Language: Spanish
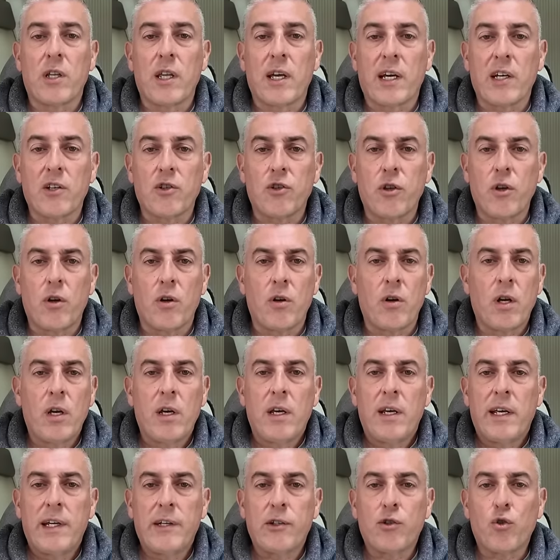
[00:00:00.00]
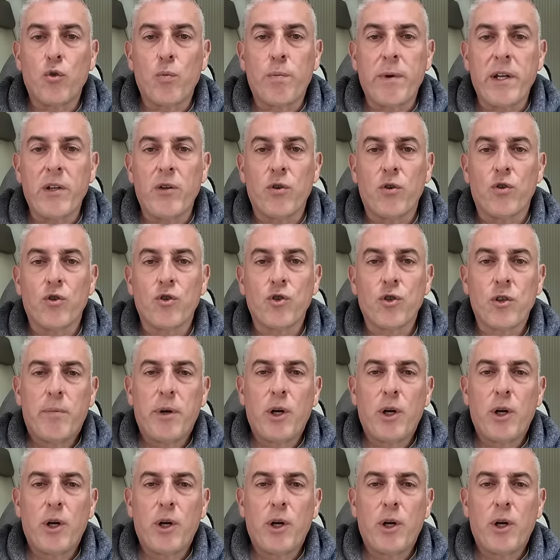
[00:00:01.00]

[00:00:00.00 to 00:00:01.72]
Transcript: y de gestión estupendos.